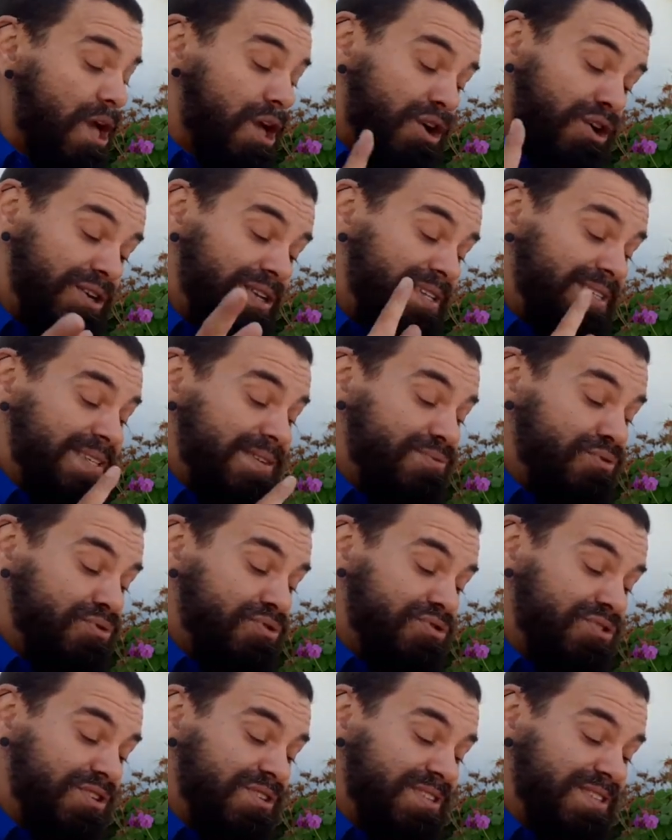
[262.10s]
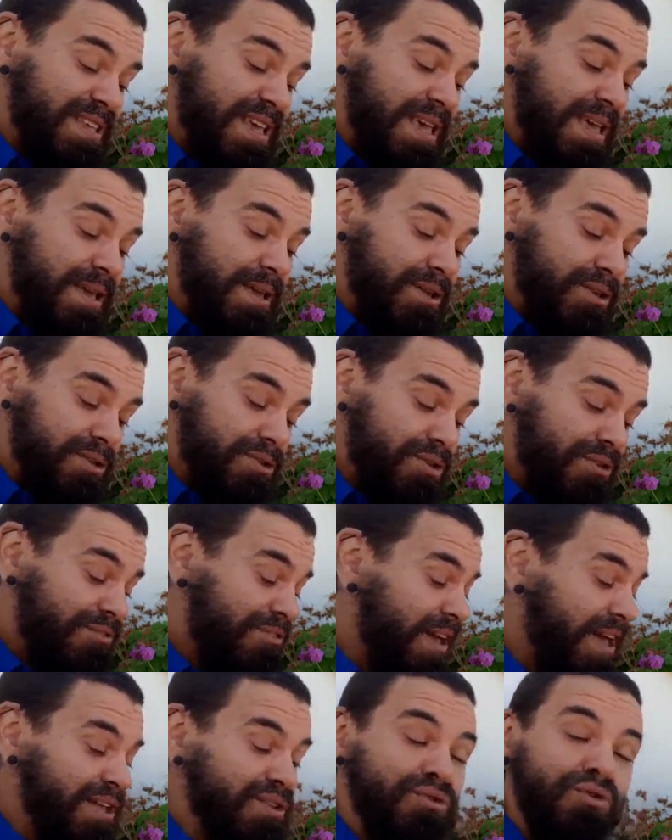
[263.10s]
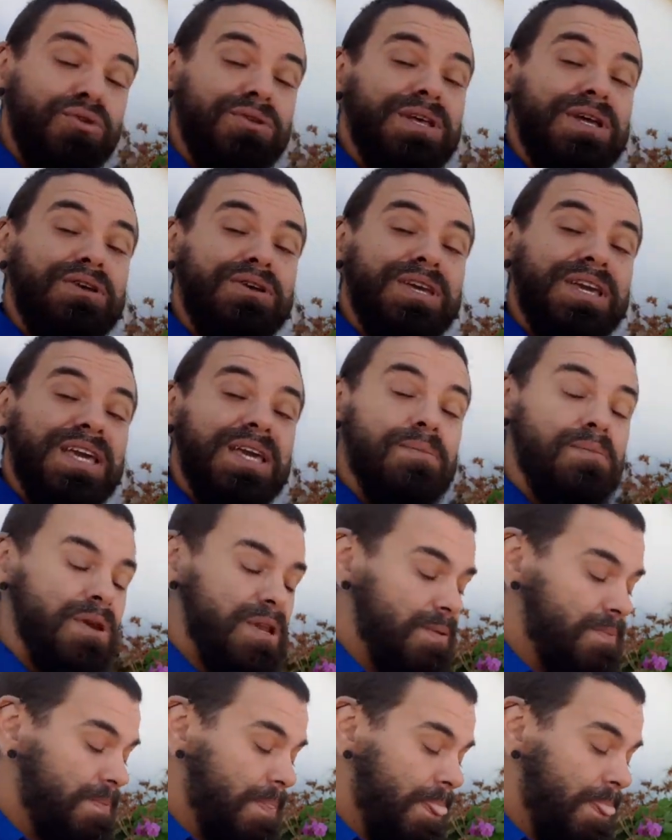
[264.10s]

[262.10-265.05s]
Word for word: Connaissez-vous ce que c'est de faire tourner le crible?